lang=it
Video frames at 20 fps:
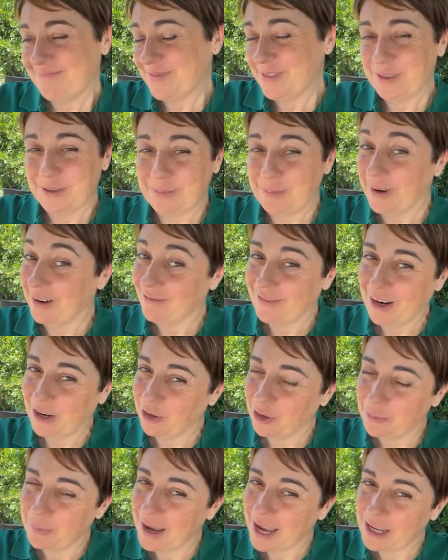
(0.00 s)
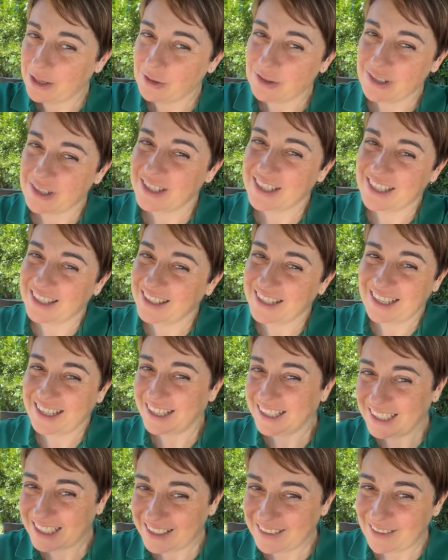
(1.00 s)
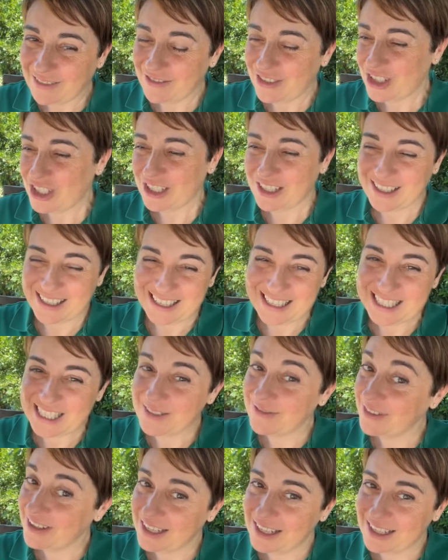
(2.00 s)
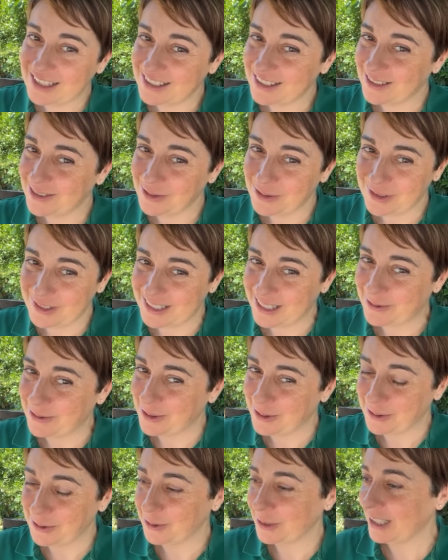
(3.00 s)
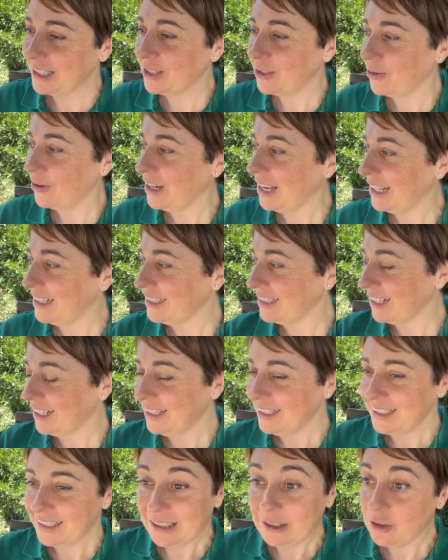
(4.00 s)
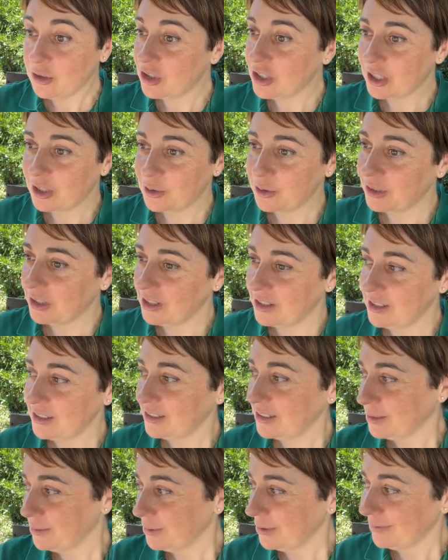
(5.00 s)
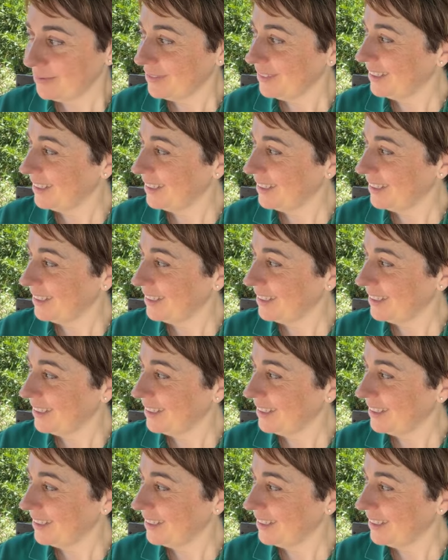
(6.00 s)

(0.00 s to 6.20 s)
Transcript: insomma vanno meglio se siete negativi invece le spighe si susseguono una dietro l'altra io ci credo tantissimo